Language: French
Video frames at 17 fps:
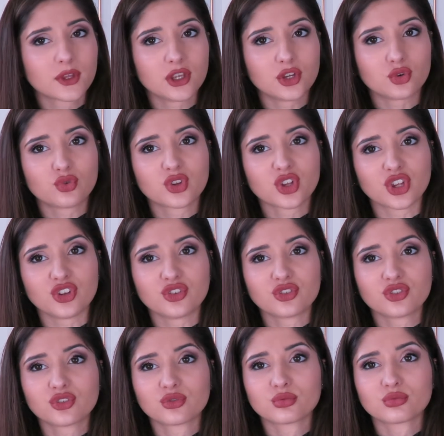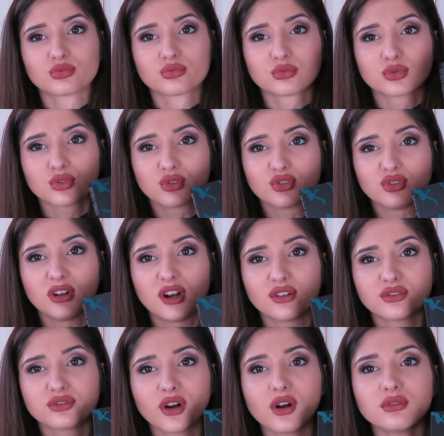Et je suis triste, parce que c'est
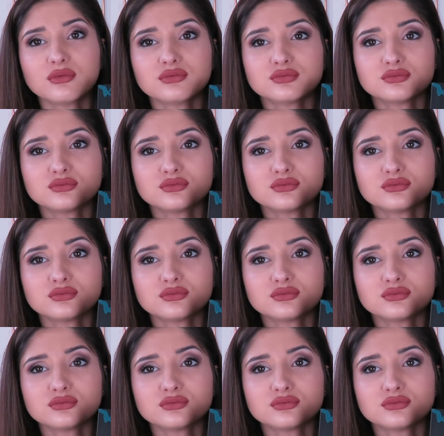la fin.